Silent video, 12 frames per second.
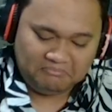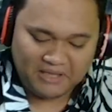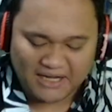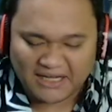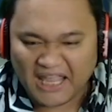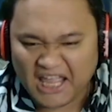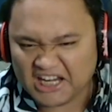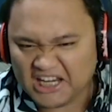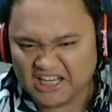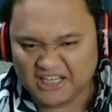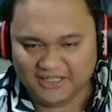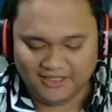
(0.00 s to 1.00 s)
biar
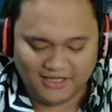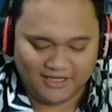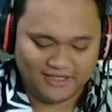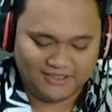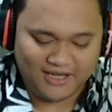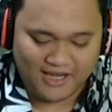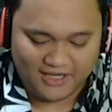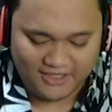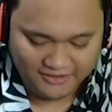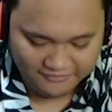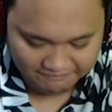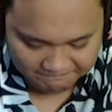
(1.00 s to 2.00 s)
ngeri ya guys ya.
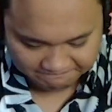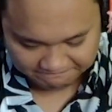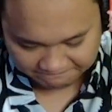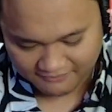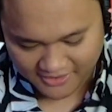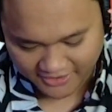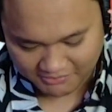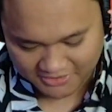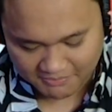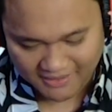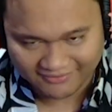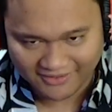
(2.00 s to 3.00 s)
kita
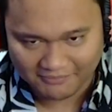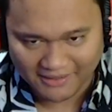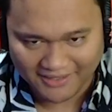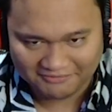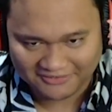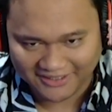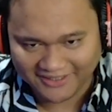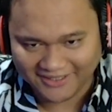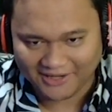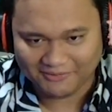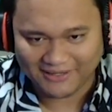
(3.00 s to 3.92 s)
bisa bantuin anjir. Kita